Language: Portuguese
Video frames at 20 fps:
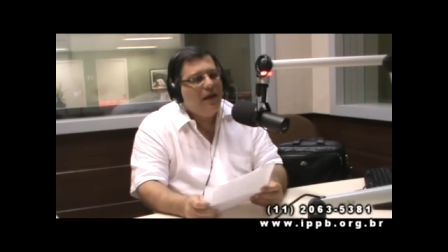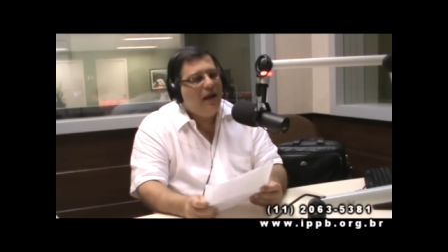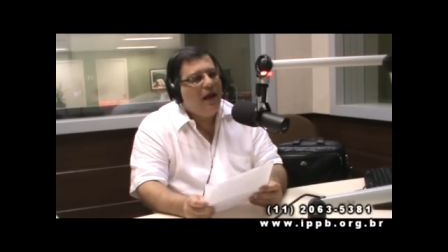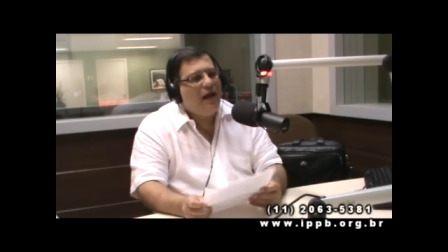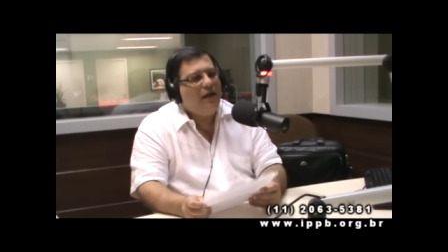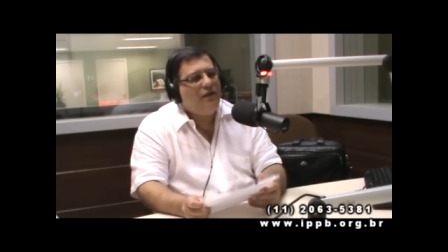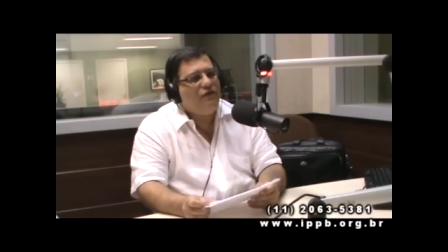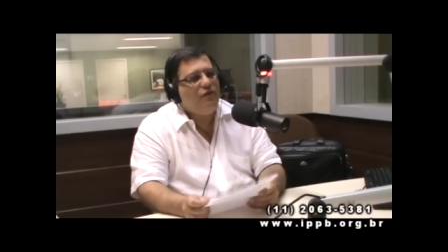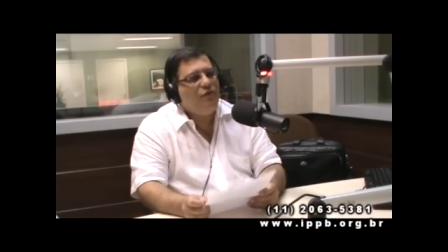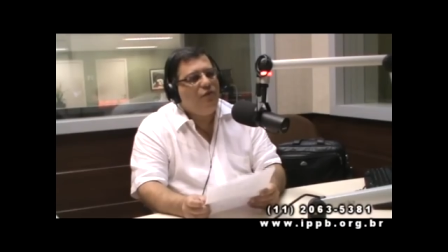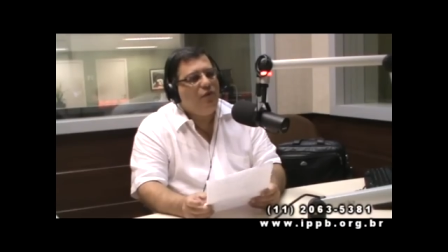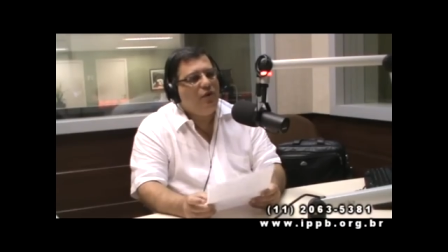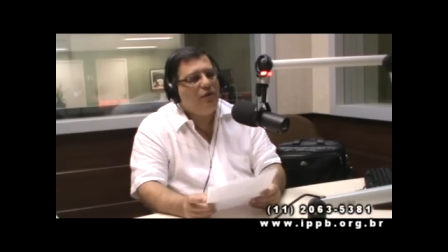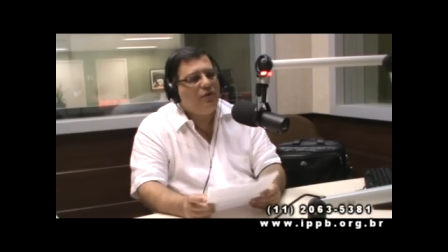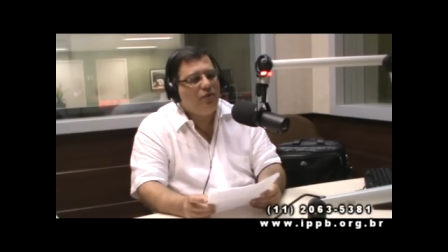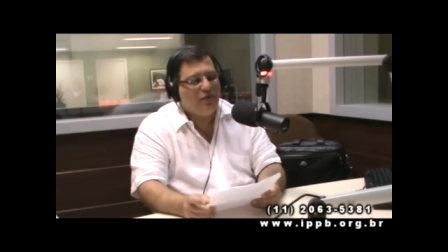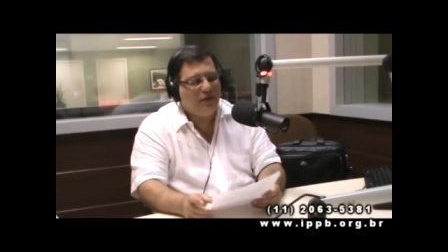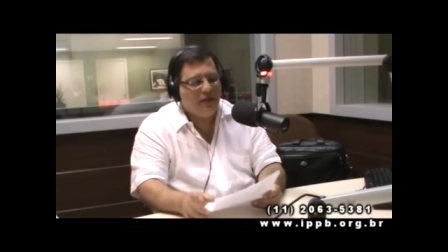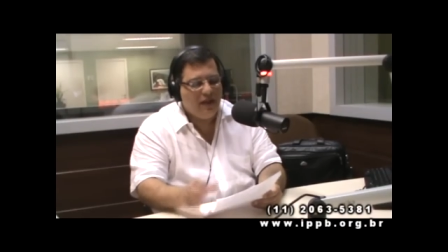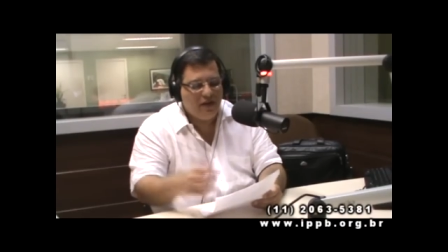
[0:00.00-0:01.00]
ah, de um
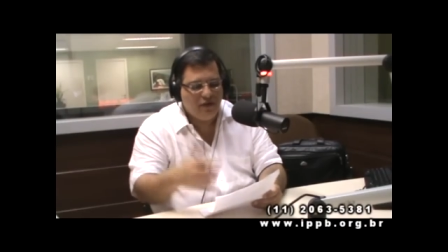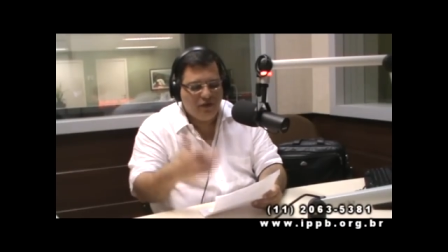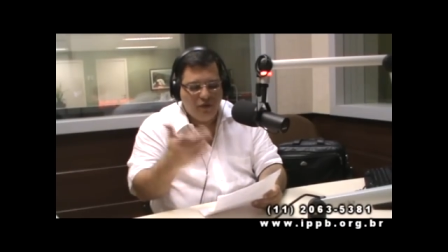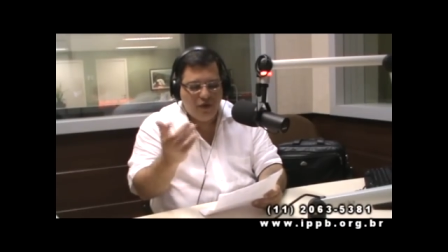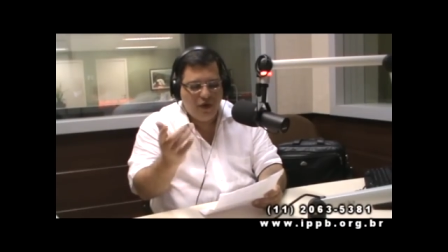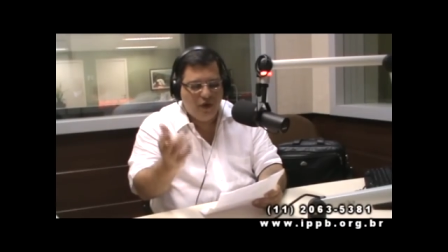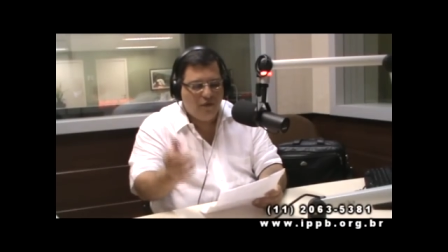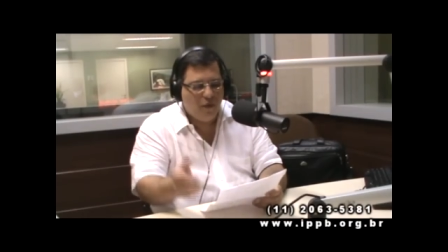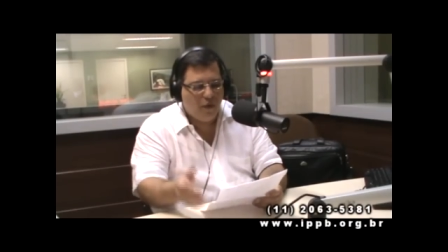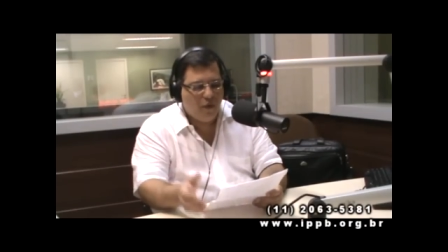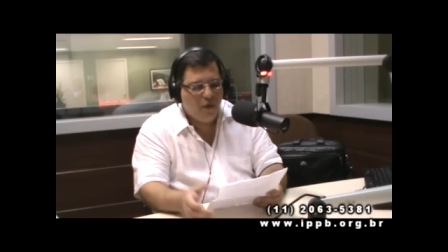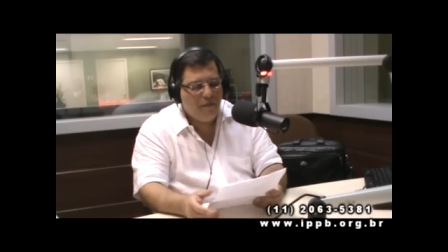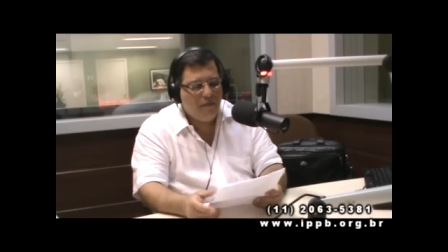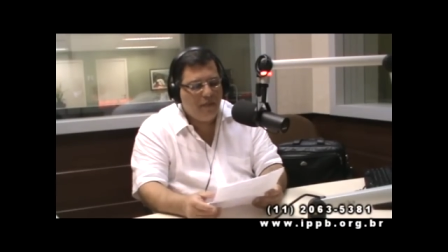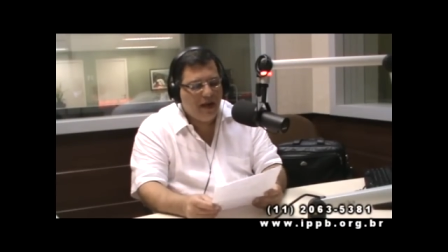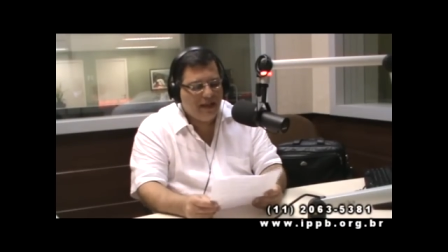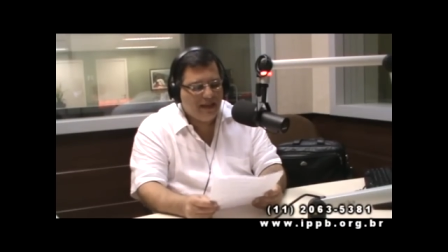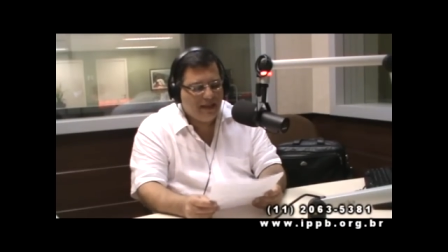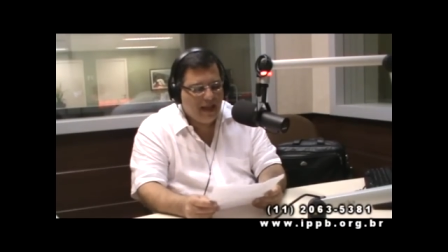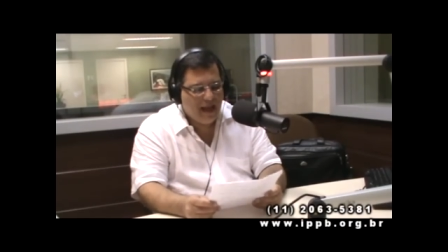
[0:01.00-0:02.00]
outro texto que eu vou
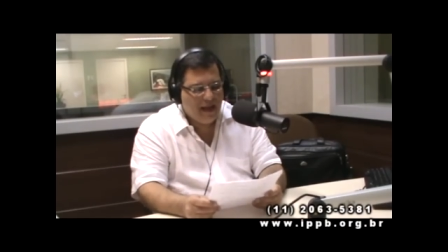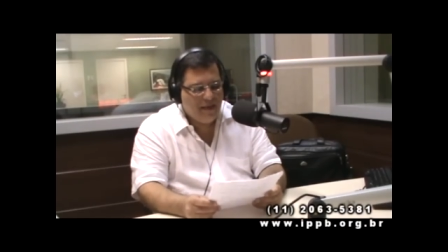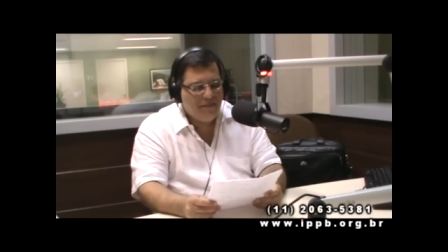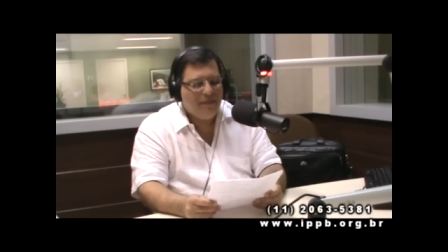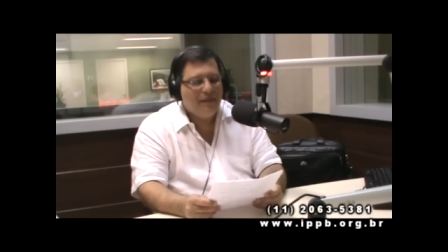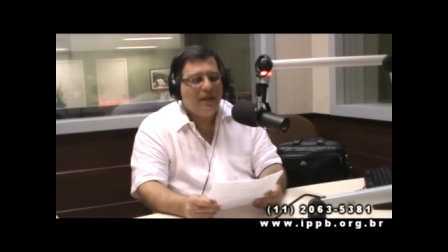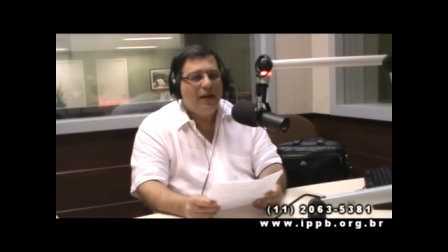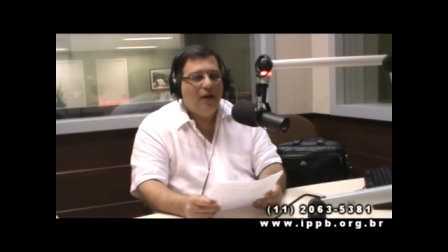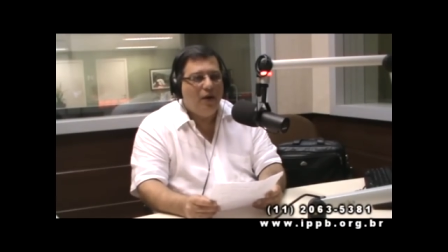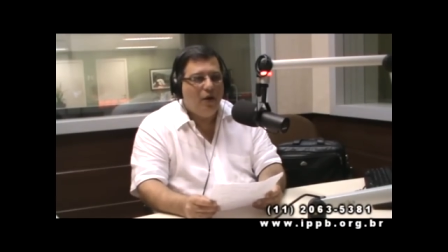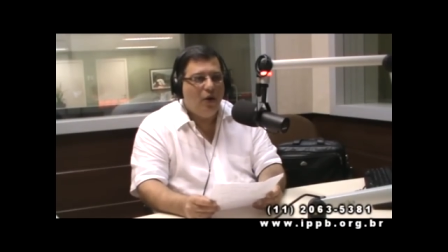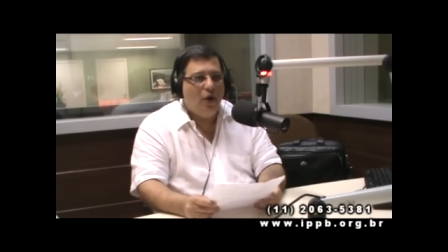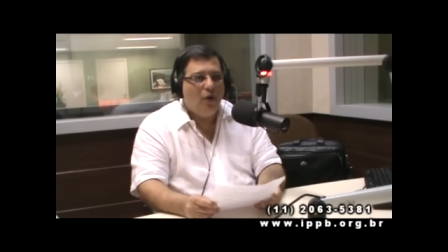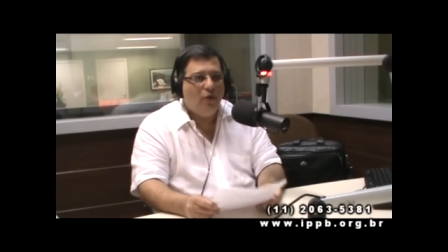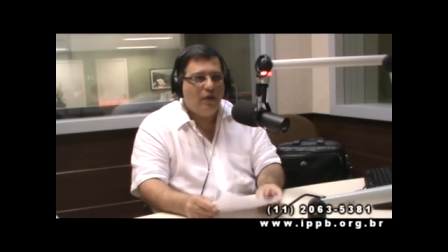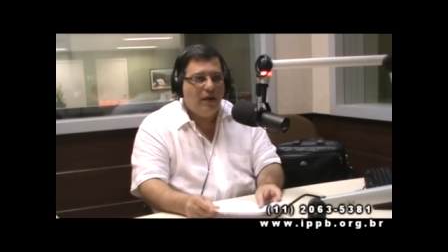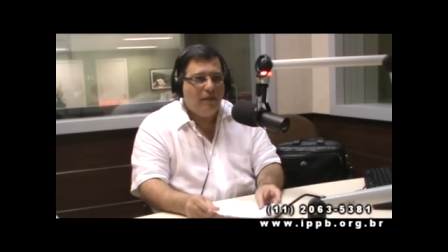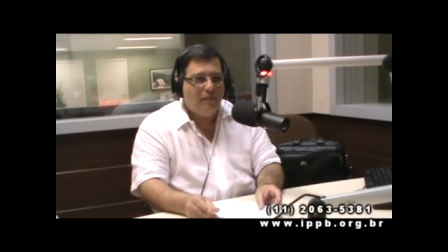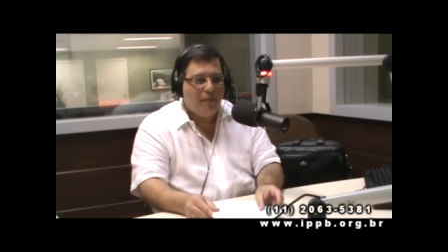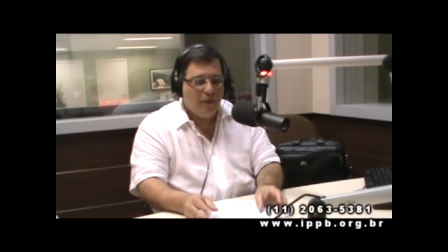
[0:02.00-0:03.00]
completar
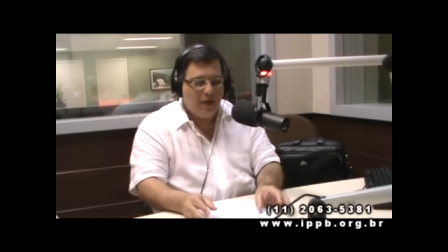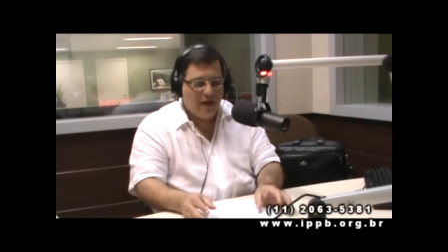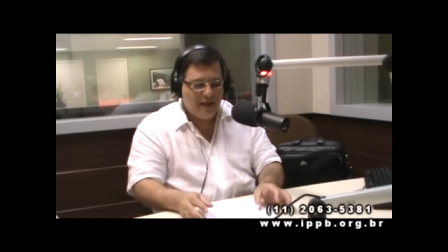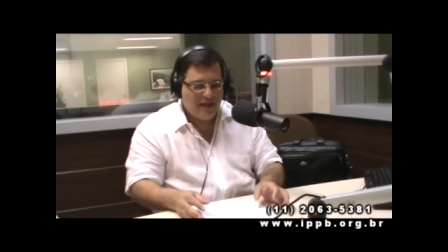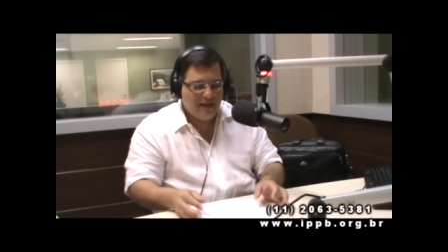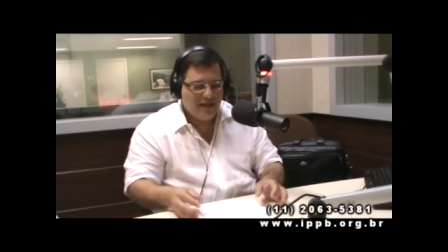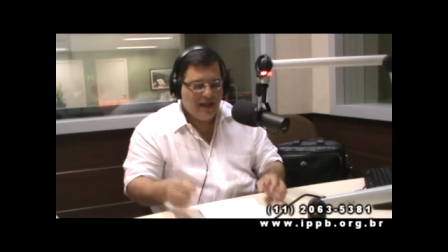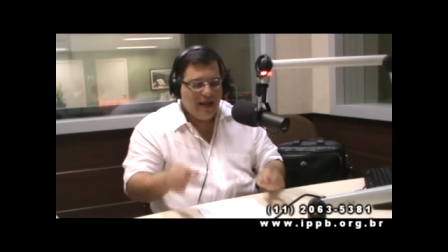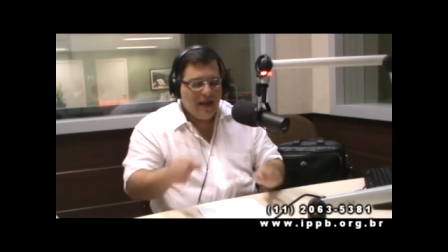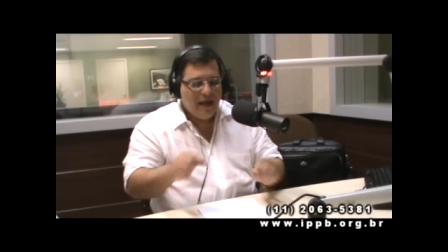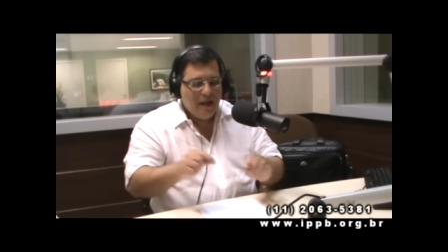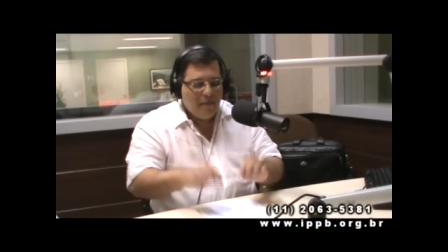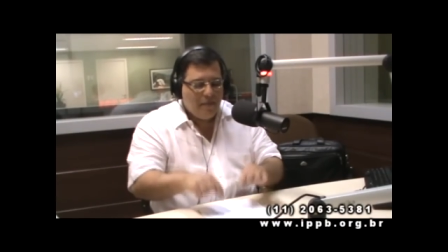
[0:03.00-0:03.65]
logo depois.